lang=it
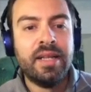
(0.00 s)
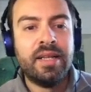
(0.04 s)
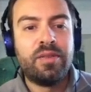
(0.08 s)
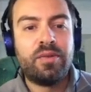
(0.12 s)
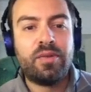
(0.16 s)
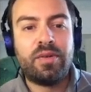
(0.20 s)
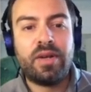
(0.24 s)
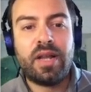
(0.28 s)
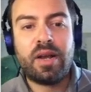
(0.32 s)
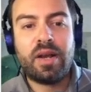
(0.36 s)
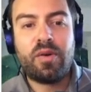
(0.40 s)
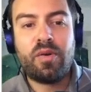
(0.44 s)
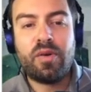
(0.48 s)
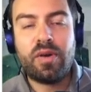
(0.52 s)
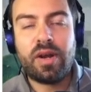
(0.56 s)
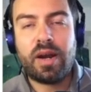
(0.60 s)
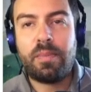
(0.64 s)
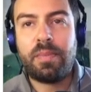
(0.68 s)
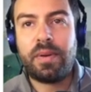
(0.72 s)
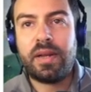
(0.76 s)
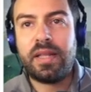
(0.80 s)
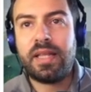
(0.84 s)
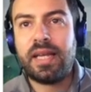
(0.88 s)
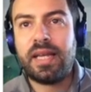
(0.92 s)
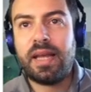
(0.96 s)
non è ancora
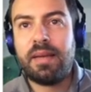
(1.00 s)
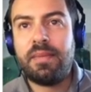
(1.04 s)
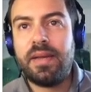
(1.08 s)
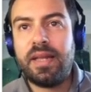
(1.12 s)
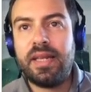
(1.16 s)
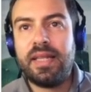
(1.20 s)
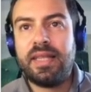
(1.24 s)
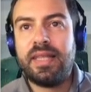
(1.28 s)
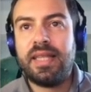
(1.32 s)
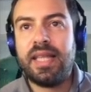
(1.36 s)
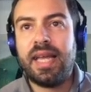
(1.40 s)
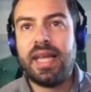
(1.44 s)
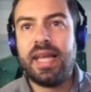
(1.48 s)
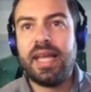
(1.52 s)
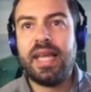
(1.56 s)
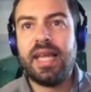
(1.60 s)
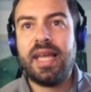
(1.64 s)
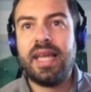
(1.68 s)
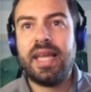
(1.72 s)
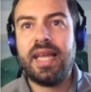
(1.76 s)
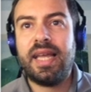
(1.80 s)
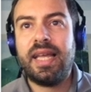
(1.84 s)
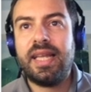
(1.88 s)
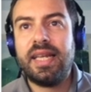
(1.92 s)
praticamente eh,